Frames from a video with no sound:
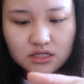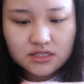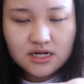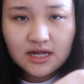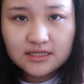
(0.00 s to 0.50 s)

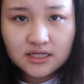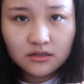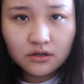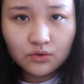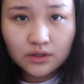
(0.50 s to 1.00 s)
既然它
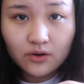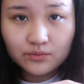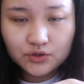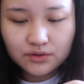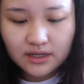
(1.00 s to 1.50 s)
清透，那我
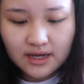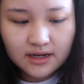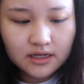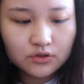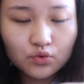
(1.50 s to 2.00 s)
们就应该
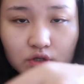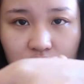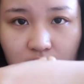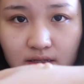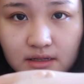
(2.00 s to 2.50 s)
可以多
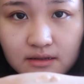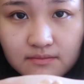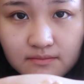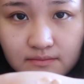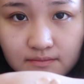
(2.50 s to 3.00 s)
上一
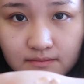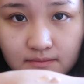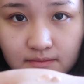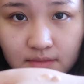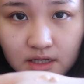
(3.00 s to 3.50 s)
点。
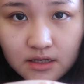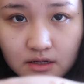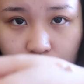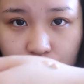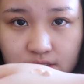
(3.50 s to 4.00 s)

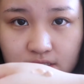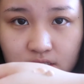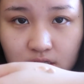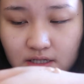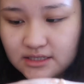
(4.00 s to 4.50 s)
我就挤
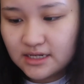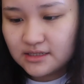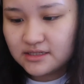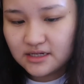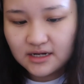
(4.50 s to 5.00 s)
这个，先
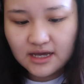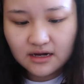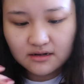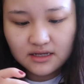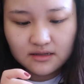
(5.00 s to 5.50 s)
挤
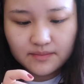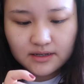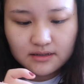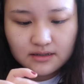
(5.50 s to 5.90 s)
两粒的吧。